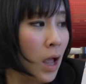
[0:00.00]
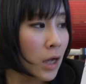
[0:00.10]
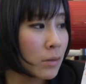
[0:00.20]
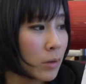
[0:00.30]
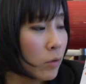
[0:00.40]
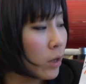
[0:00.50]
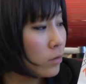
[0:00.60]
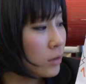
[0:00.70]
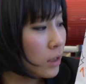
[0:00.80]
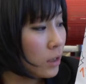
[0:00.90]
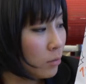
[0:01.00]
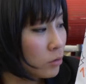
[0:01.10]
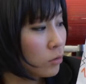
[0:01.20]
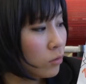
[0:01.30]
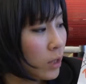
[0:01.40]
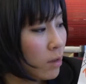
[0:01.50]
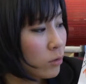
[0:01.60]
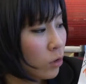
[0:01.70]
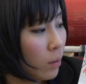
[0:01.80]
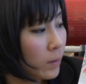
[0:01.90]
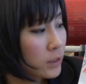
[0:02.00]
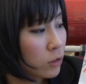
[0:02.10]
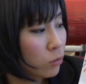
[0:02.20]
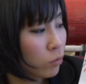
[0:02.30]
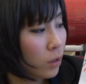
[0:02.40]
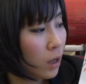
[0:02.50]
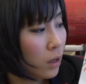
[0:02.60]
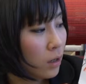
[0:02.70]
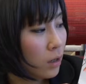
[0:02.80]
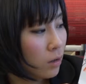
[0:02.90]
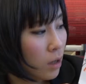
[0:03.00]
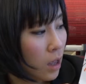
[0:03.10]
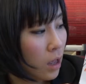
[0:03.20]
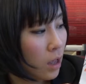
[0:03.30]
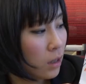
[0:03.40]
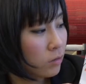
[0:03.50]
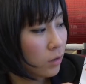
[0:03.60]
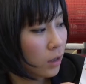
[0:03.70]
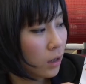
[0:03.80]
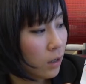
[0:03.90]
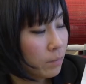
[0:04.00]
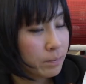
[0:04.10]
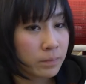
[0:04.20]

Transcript: アニメ業界の中でもそのゲームとかパチンコとか、それから、